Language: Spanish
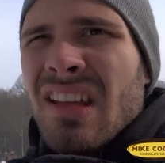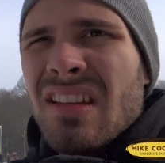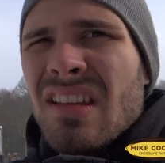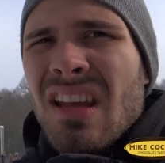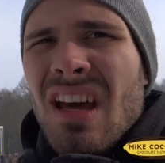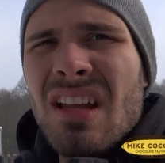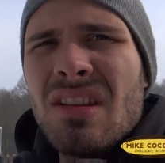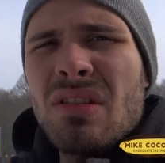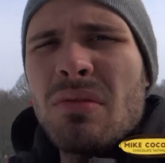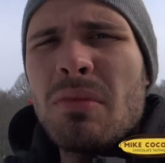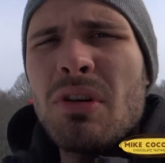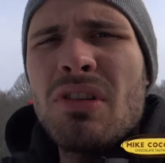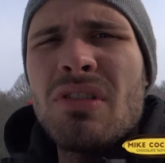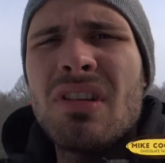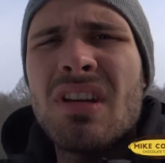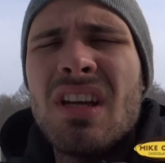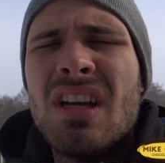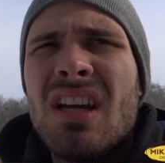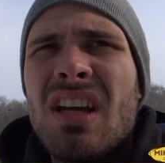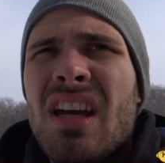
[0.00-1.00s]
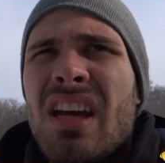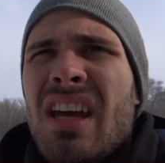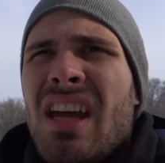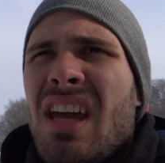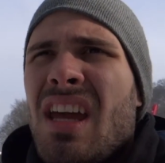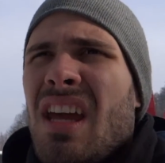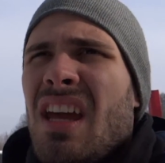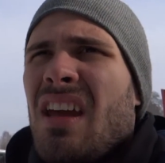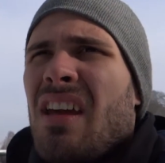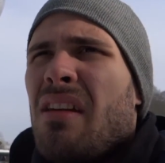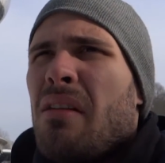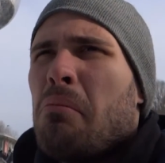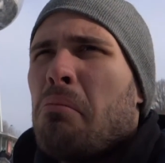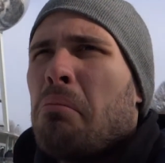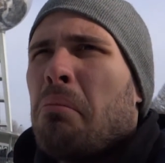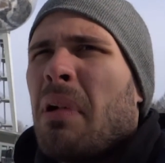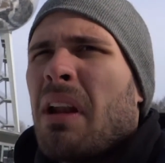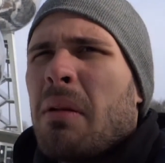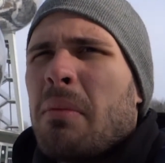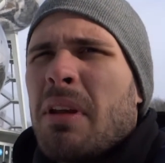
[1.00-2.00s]
este átomo. Eh,
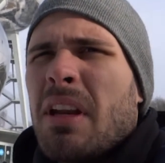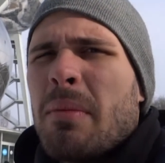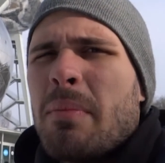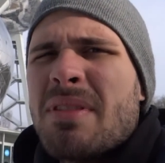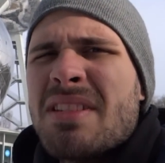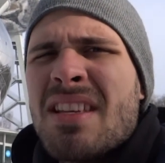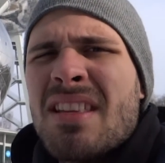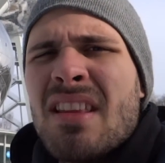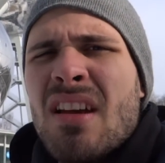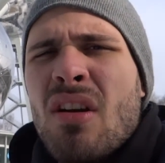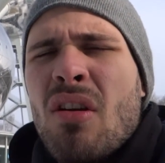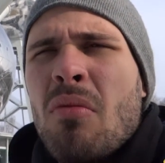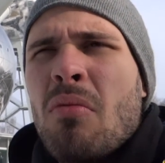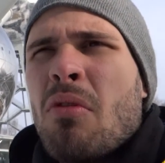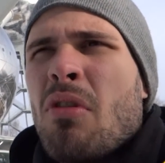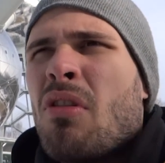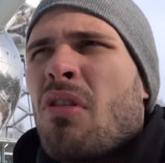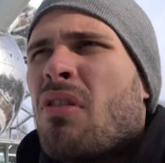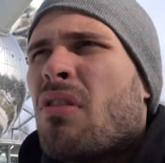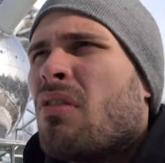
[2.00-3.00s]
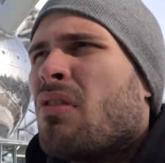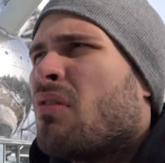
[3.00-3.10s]
para mí representa como